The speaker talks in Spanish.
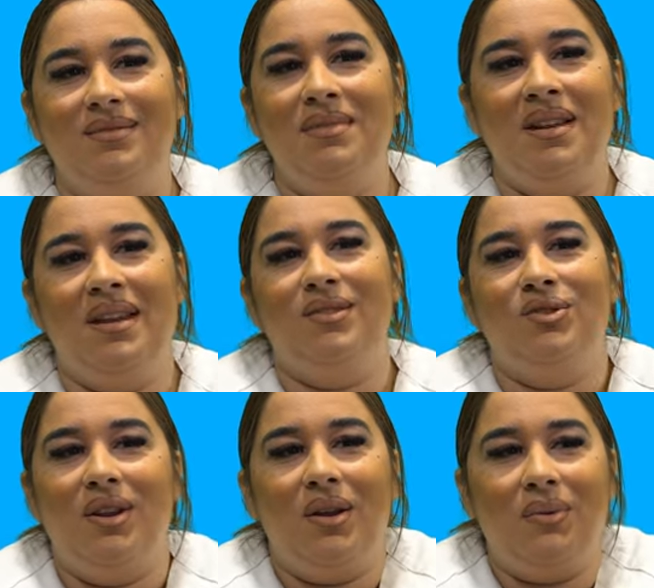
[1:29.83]

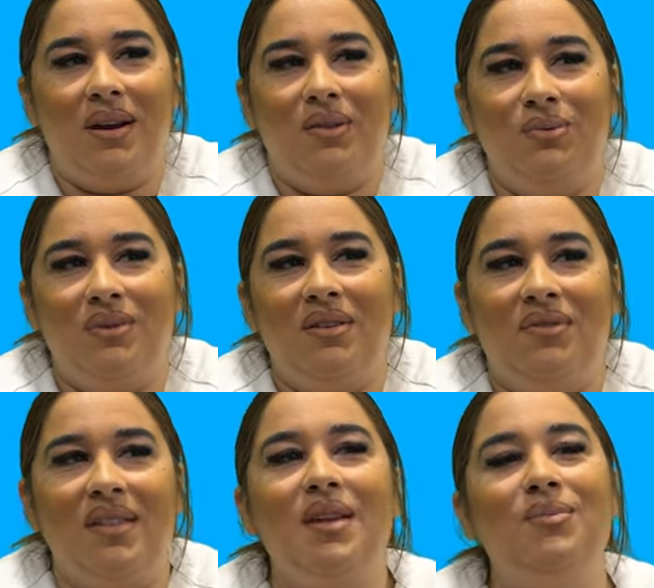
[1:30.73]
Yo recuerdo una
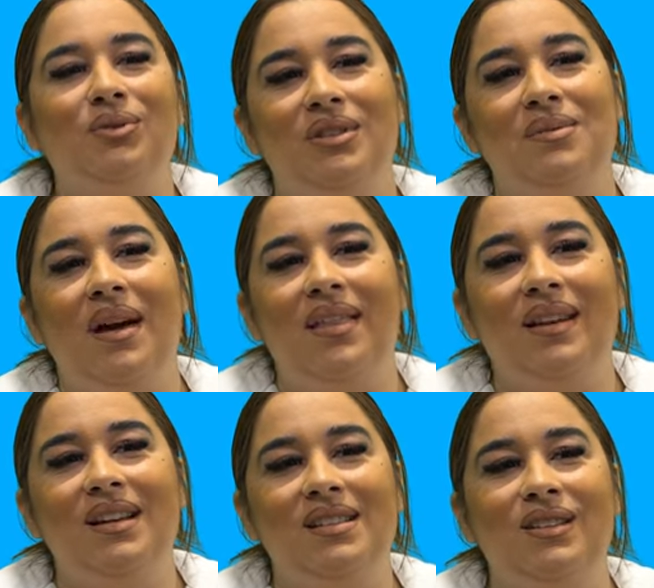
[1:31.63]
infancia
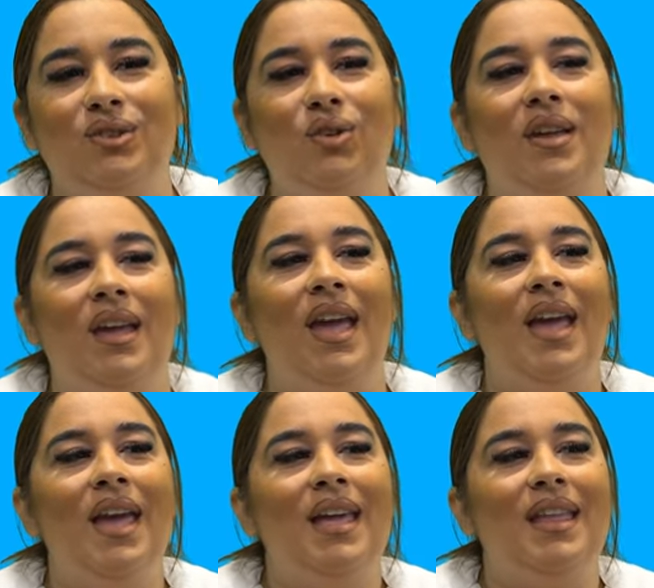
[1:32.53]
motivada en el sentido
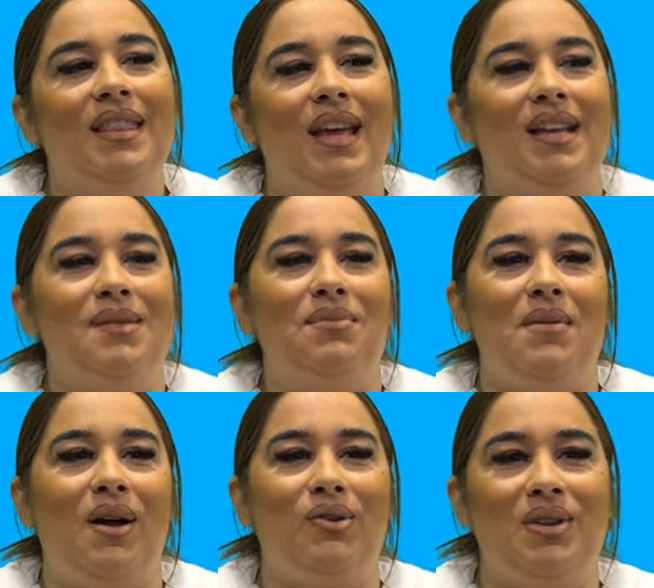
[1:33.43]
de, que siempre
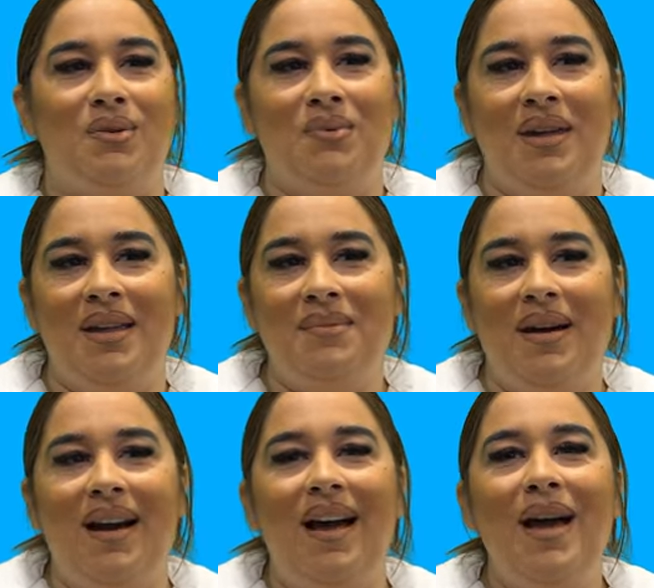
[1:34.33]
había cosas
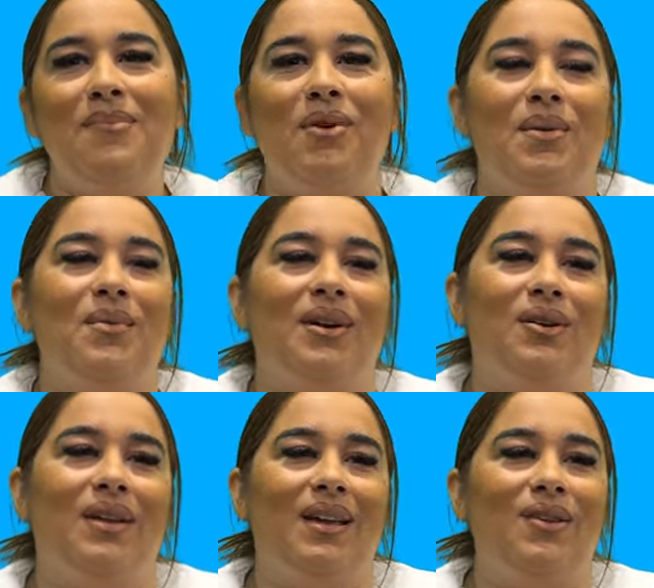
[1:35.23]
nuevas, pues íbamos al
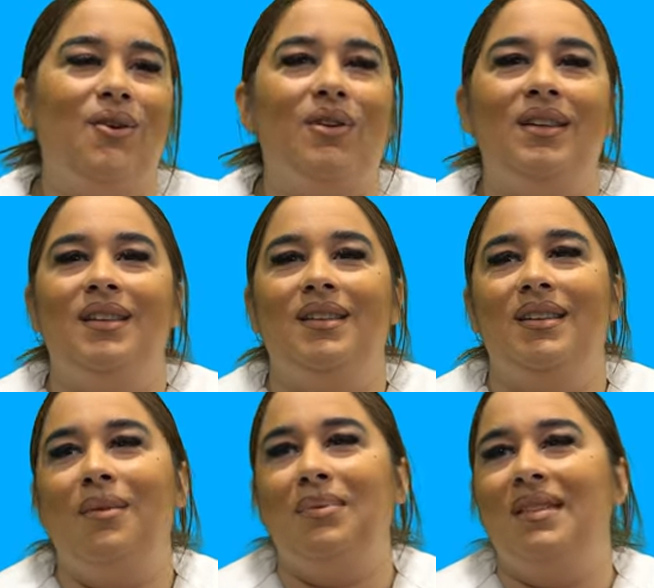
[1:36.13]
colegio
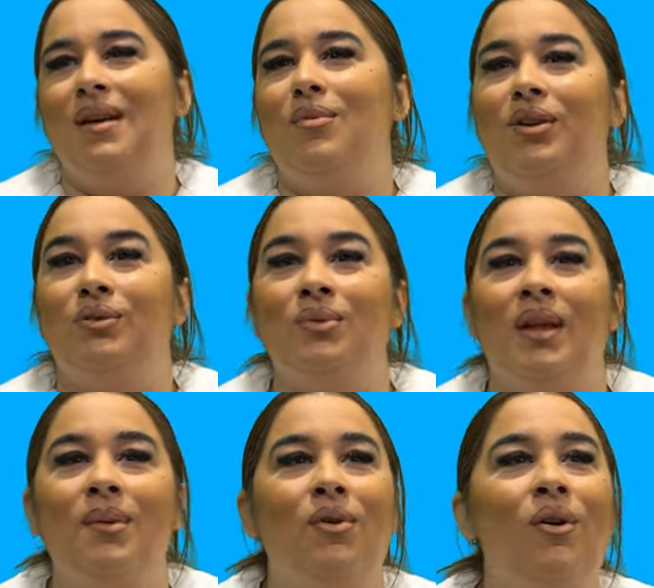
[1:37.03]
y aprendíamos algo
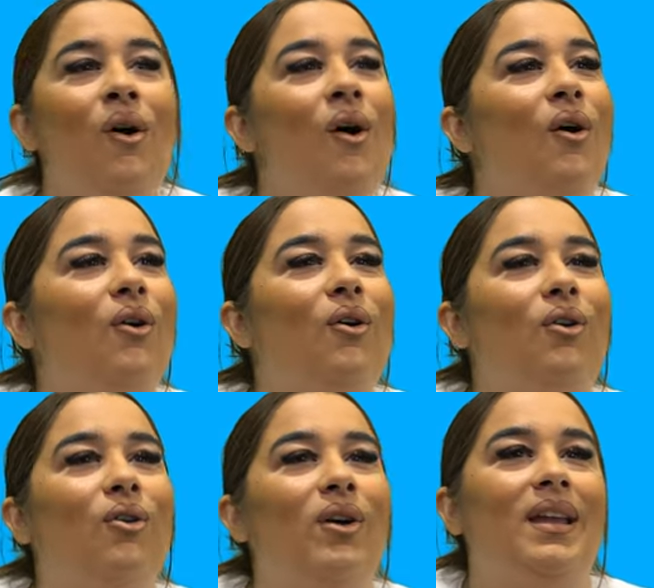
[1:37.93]
nuevo,
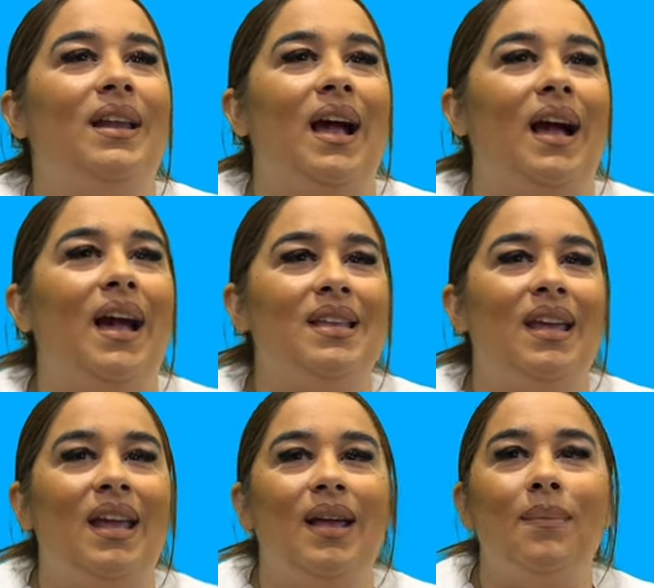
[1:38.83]
o en la
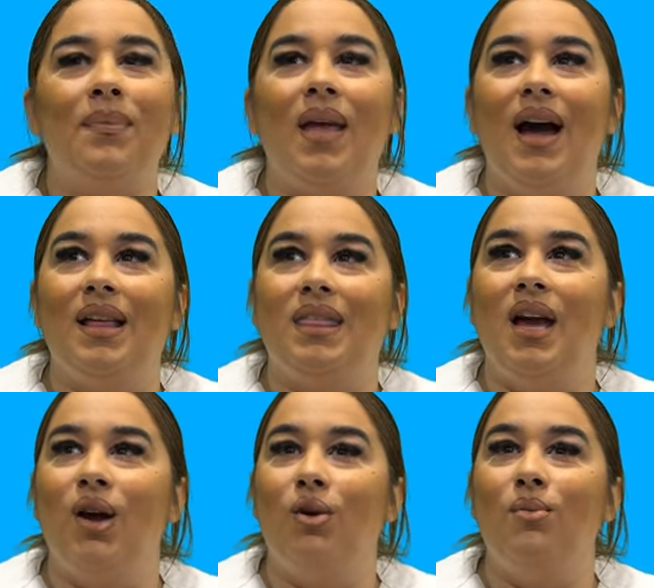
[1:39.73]
calle
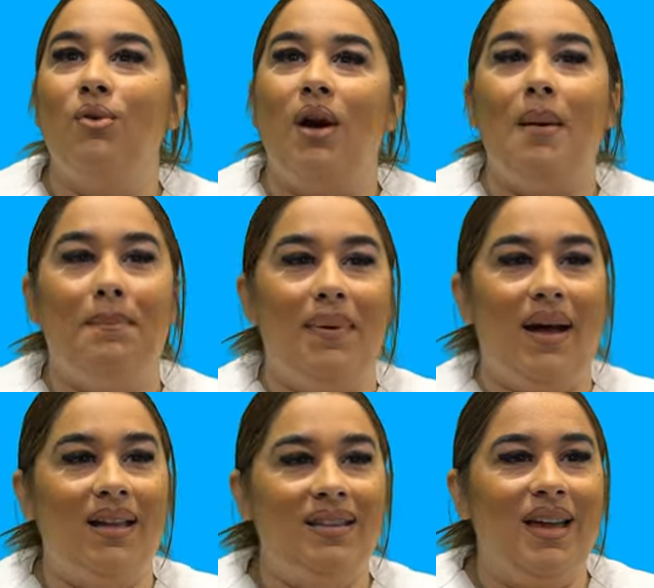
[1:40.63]
hacían como
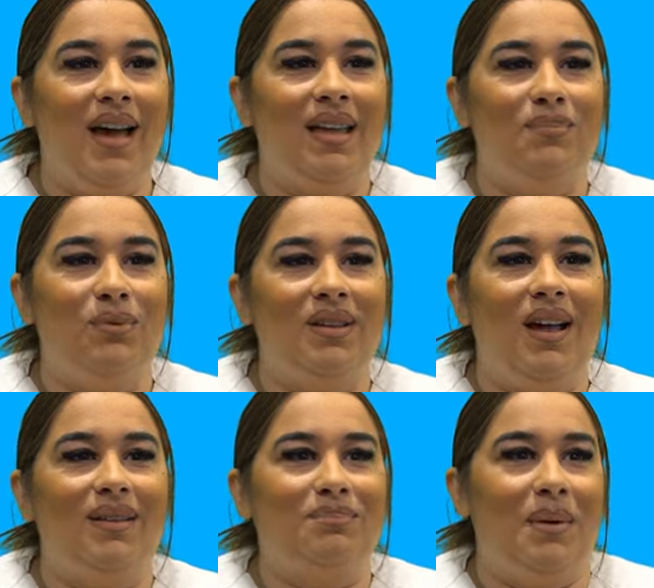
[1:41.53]
campañas y
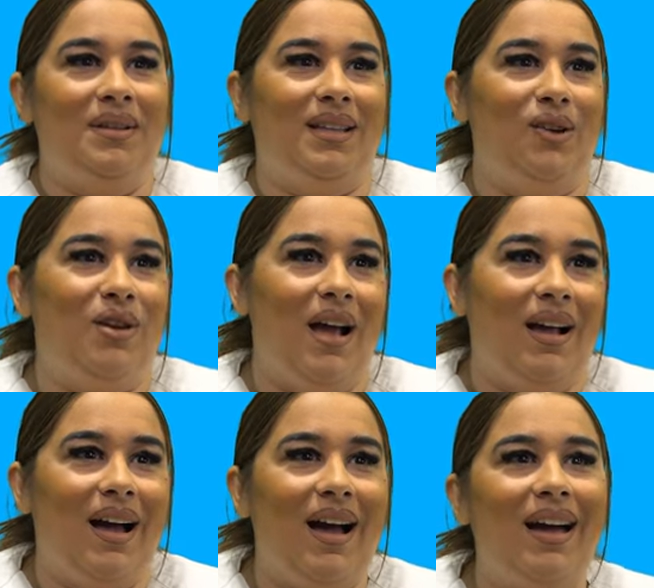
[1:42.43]
ponían para pintarnos las
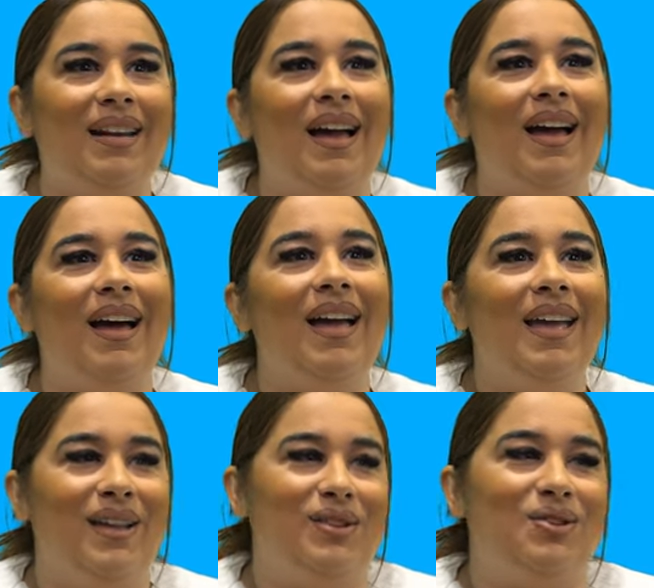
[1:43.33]
caras,
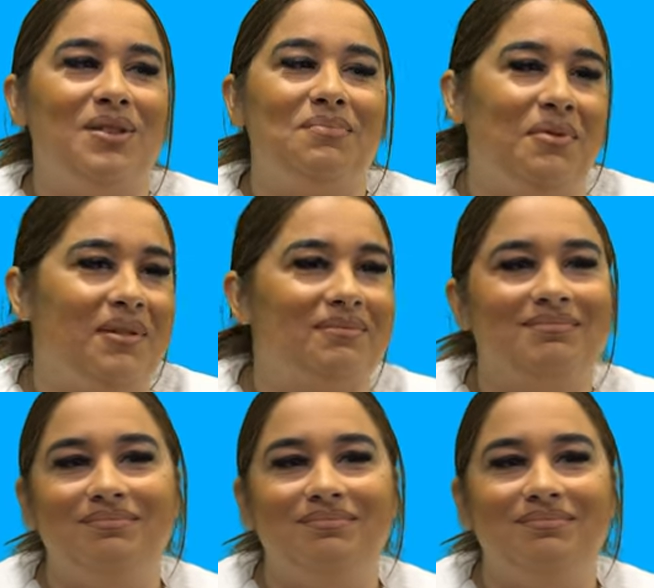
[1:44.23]
entonces pues